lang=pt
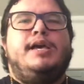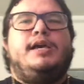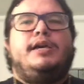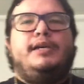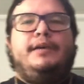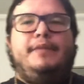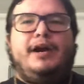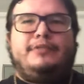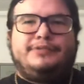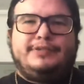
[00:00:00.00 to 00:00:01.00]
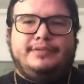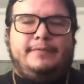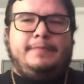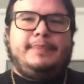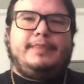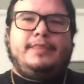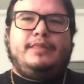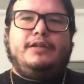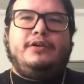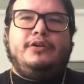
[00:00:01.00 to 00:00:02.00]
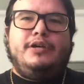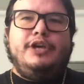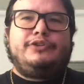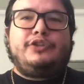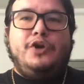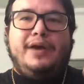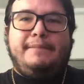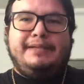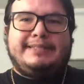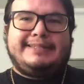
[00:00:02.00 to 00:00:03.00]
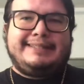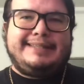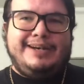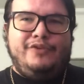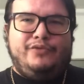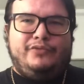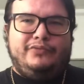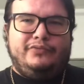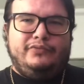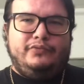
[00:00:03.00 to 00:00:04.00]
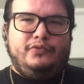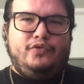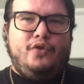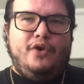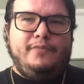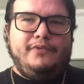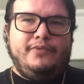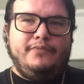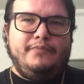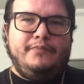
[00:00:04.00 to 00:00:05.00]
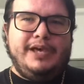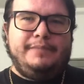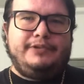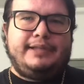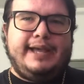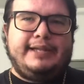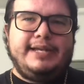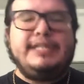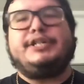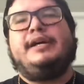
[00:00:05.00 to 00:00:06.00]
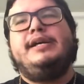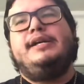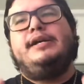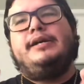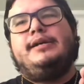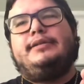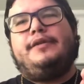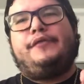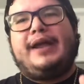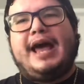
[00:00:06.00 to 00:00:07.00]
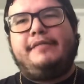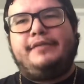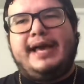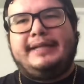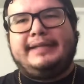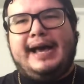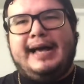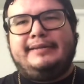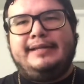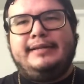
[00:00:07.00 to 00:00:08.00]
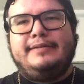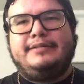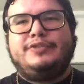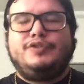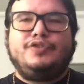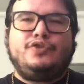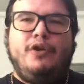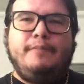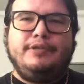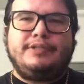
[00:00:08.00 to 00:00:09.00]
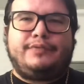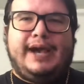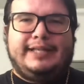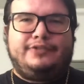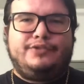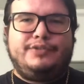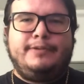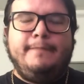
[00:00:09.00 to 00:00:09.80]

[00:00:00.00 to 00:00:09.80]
Irmãos, eu tenho a missão como membro da igreja de falar a verdade sobre os fatos.